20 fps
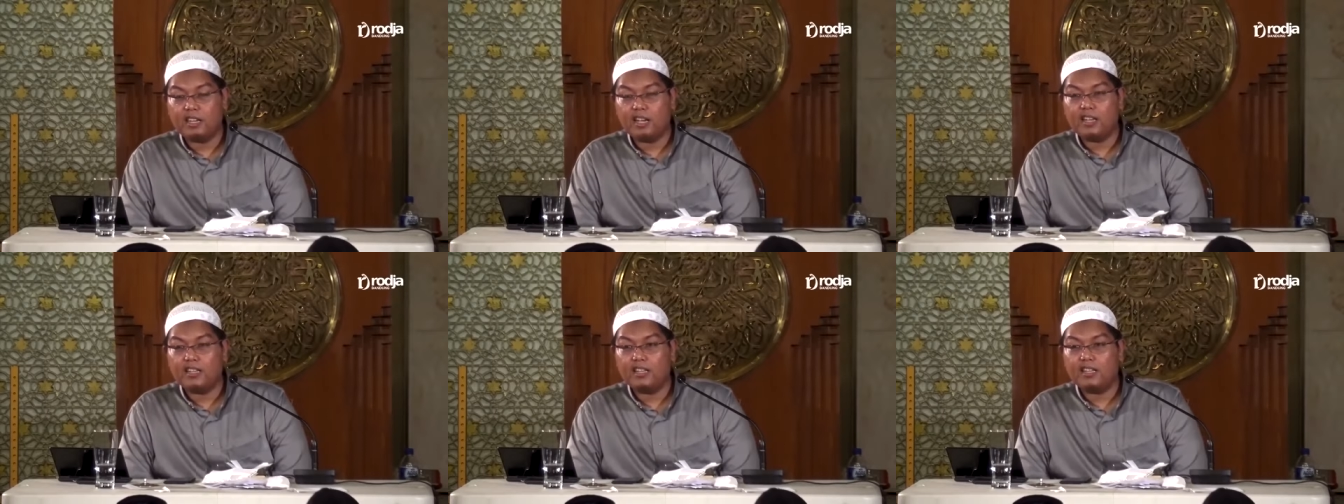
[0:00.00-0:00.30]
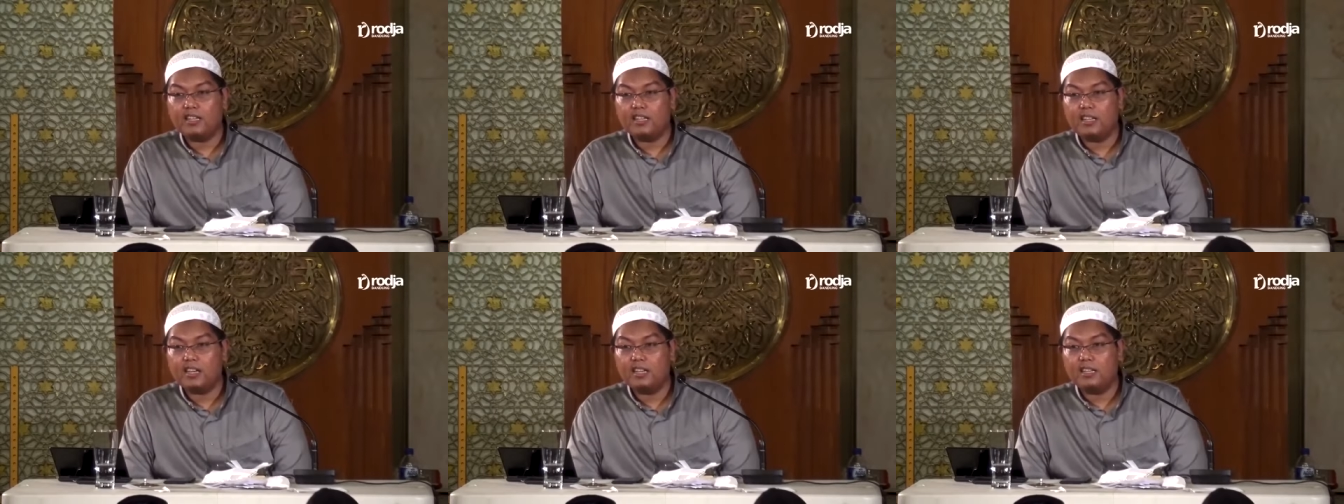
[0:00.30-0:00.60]
tidak ada
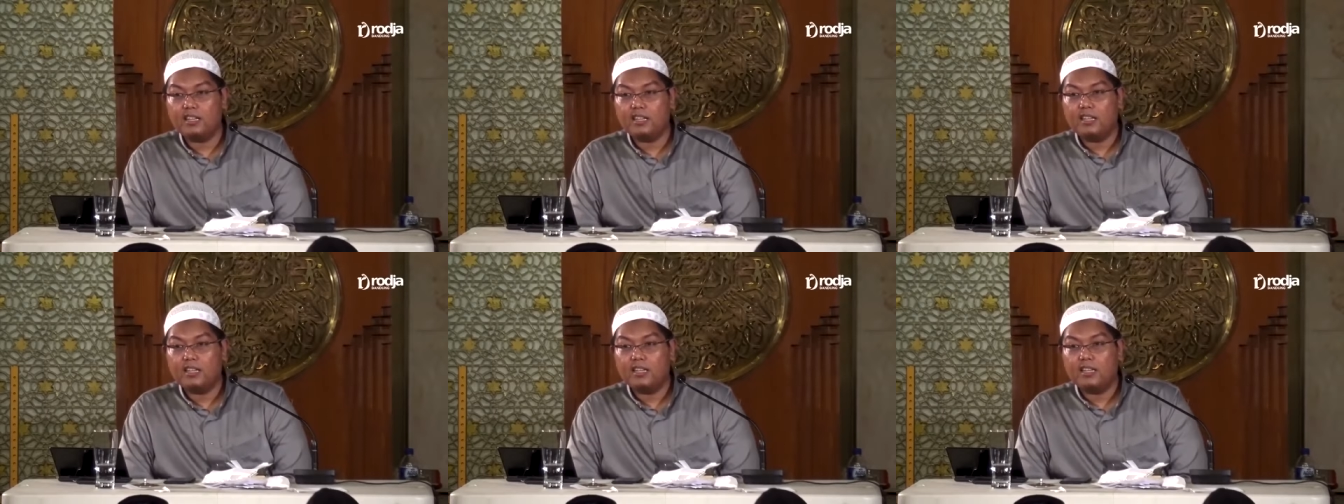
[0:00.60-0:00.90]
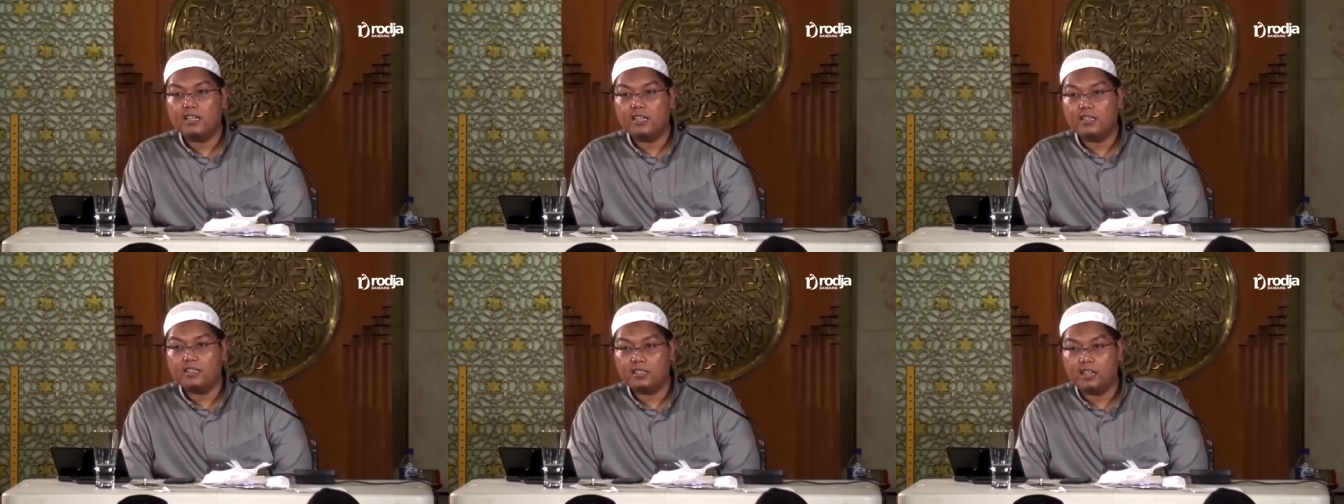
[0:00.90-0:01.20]
kaitannya dengan
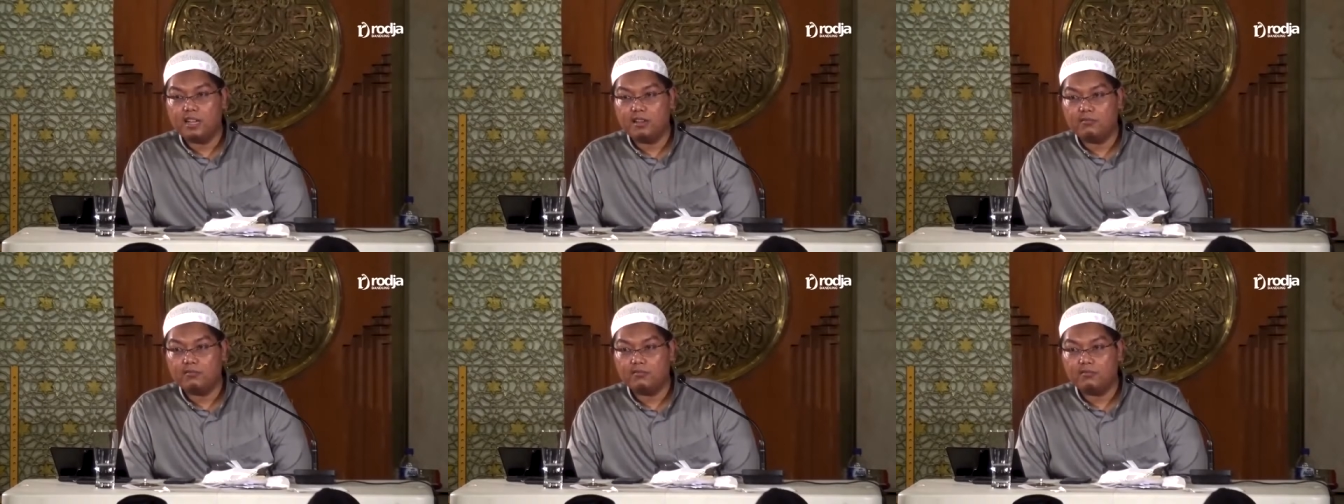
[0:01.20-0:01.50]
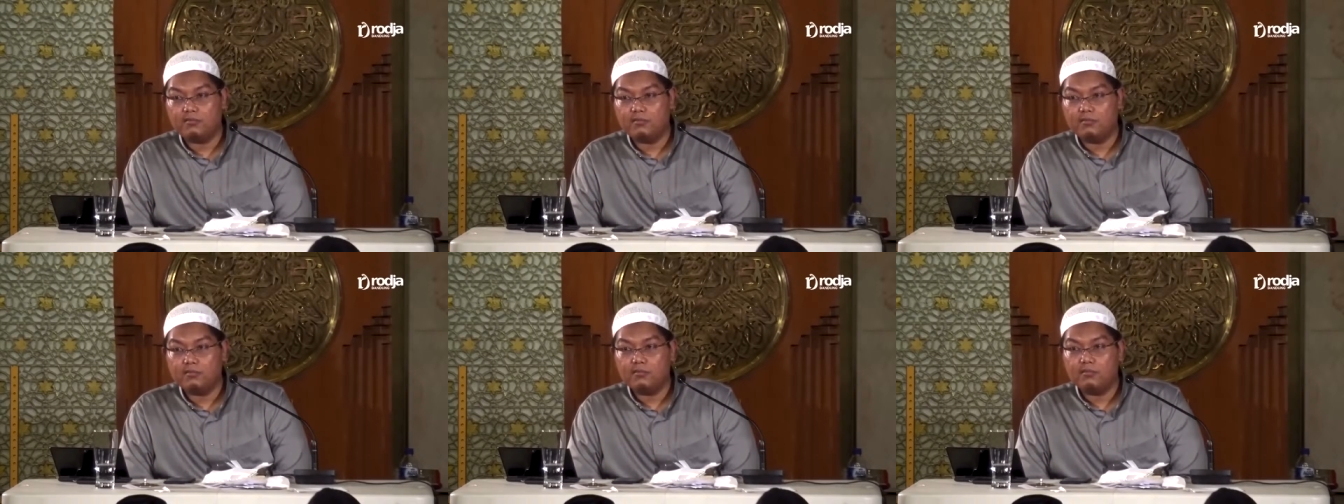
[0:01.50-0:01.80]
Islam.
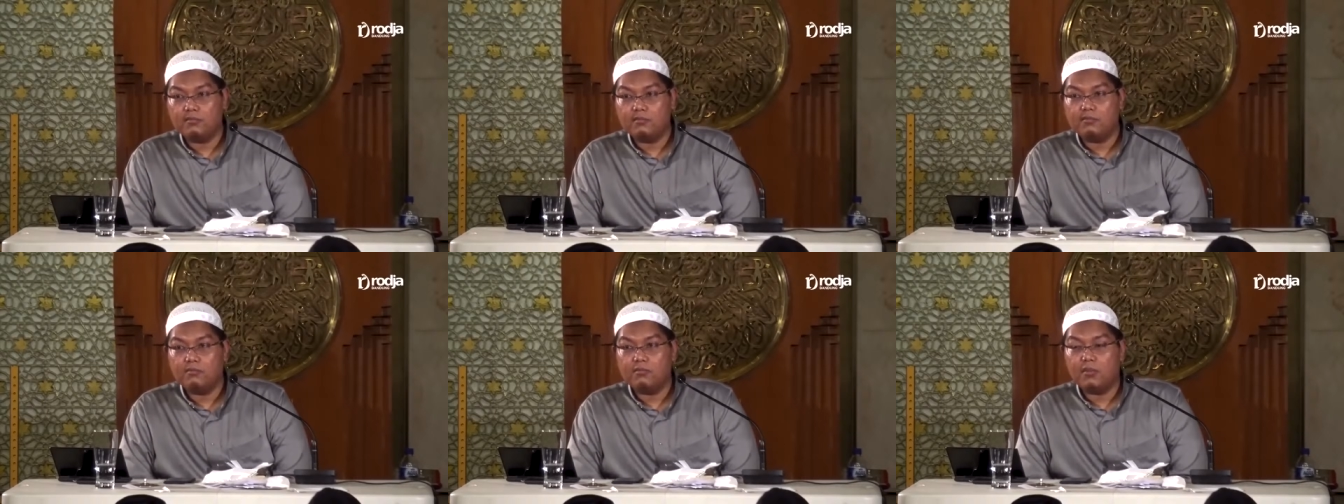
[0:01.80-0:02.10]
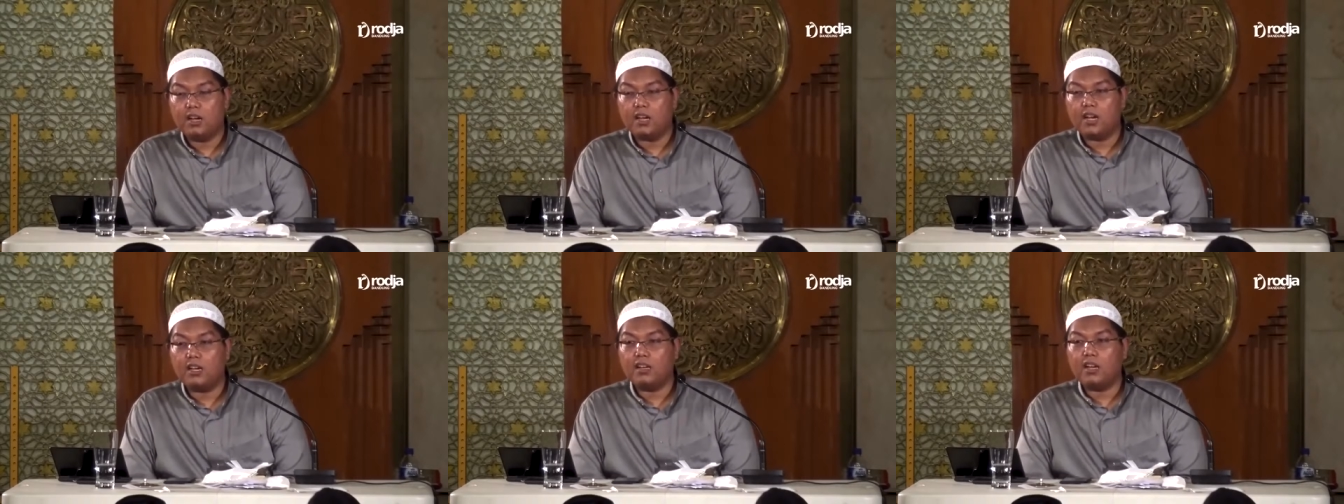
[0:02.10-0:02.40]

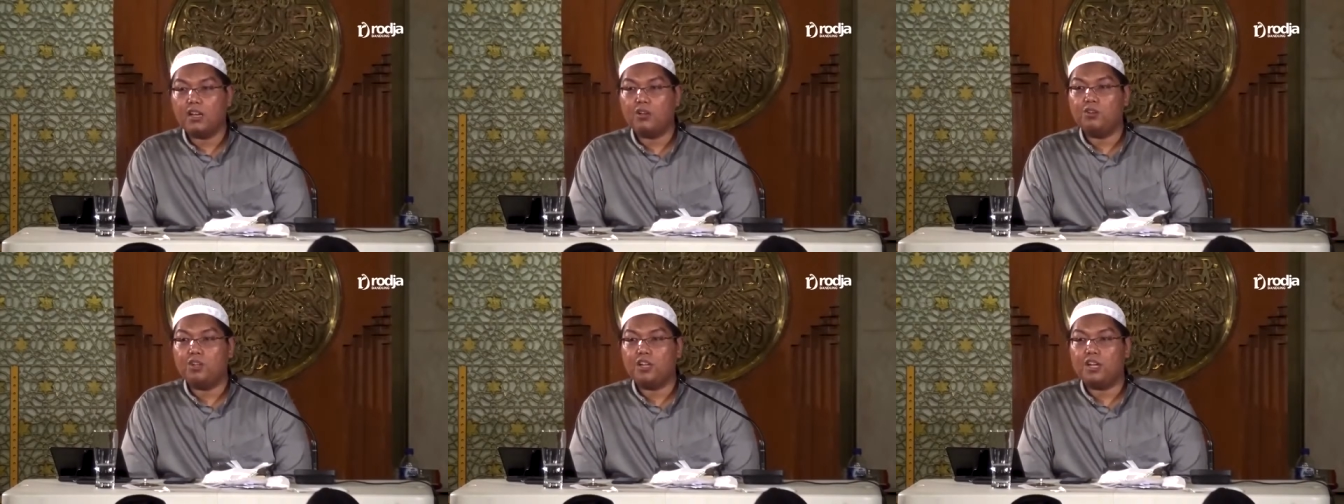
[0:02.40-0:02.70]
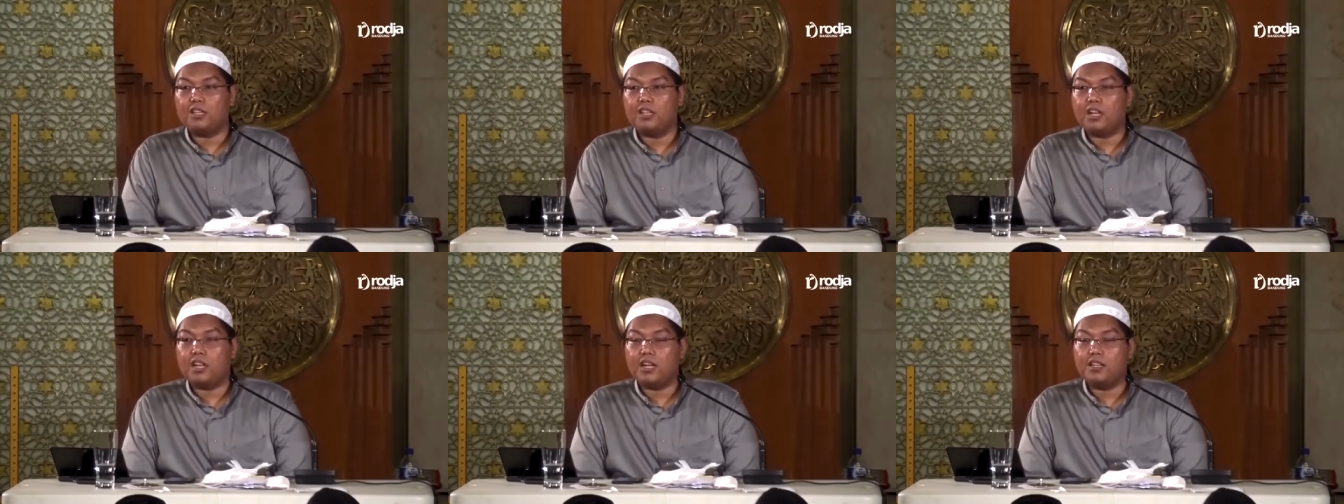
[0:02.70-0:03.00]
Bahkan kalau
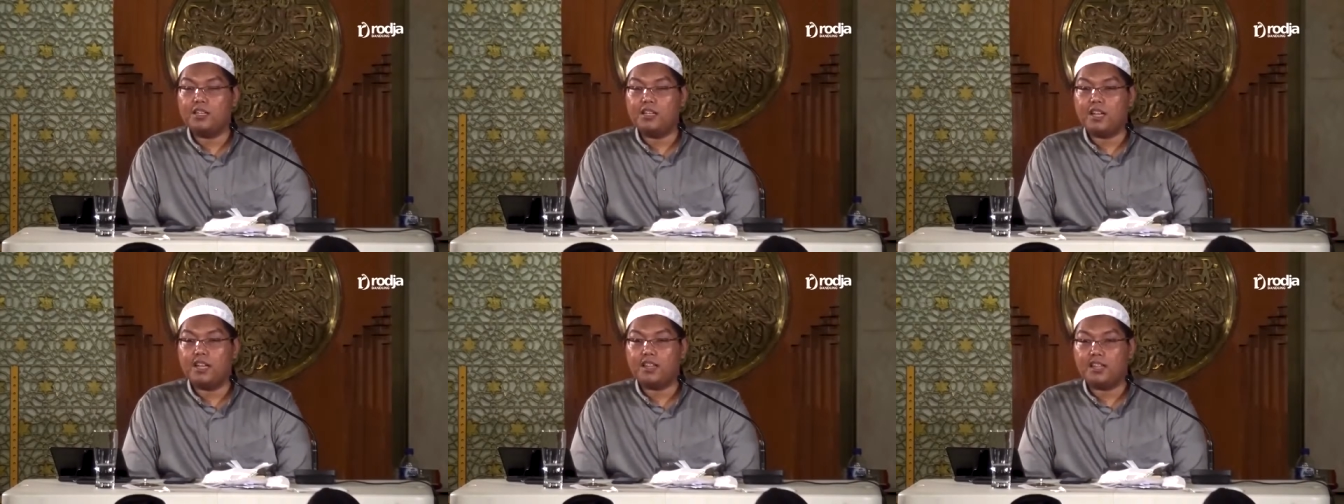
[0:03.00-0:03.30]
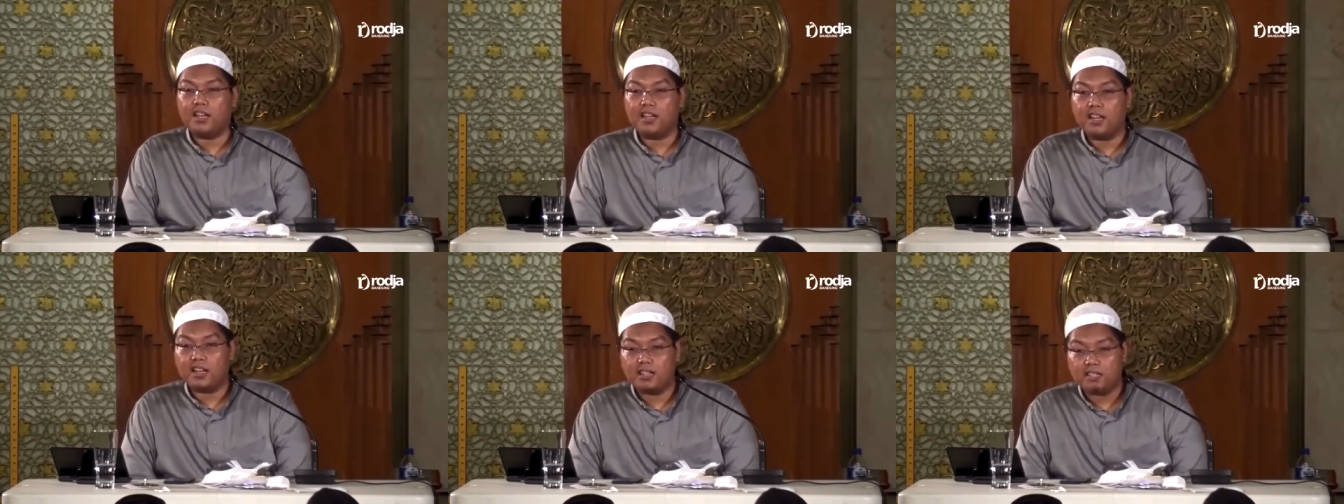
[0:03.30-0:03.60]
dikatakan
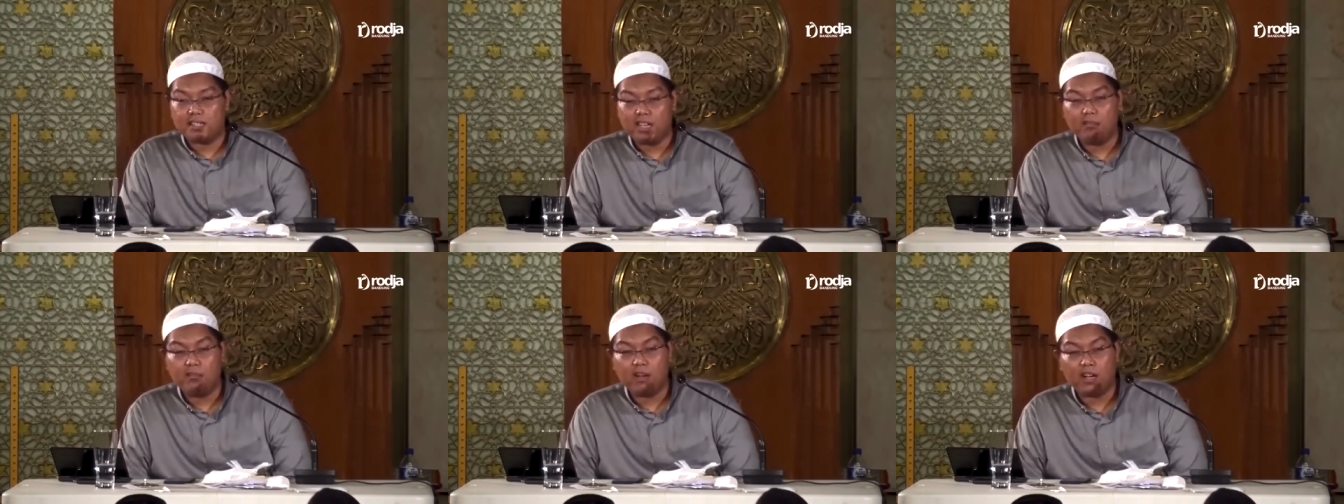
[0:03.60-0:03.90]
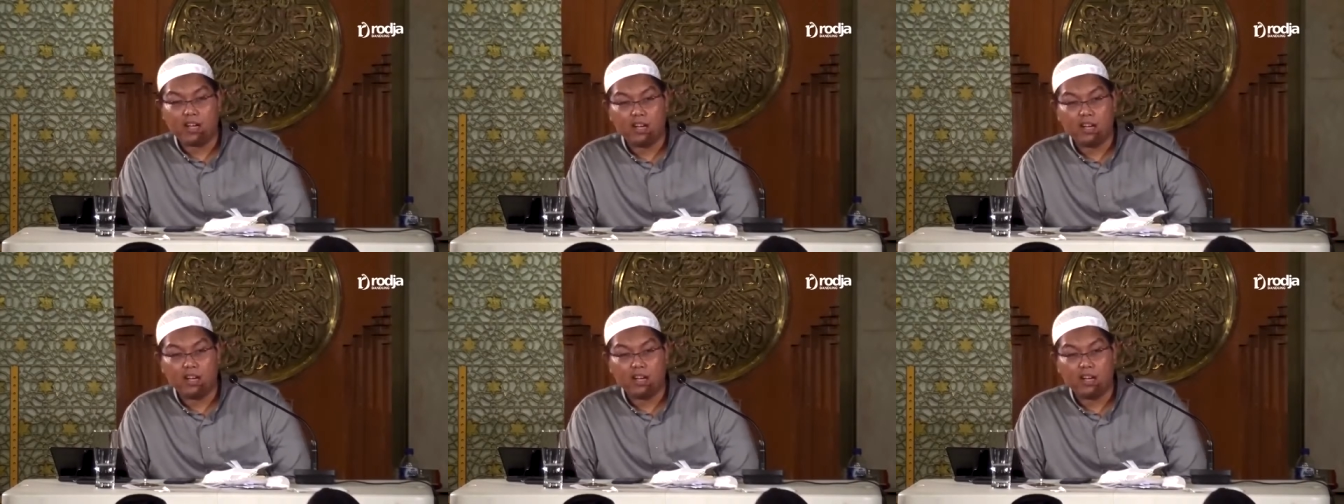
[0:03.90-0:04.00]
dikaitkan dengan Islam,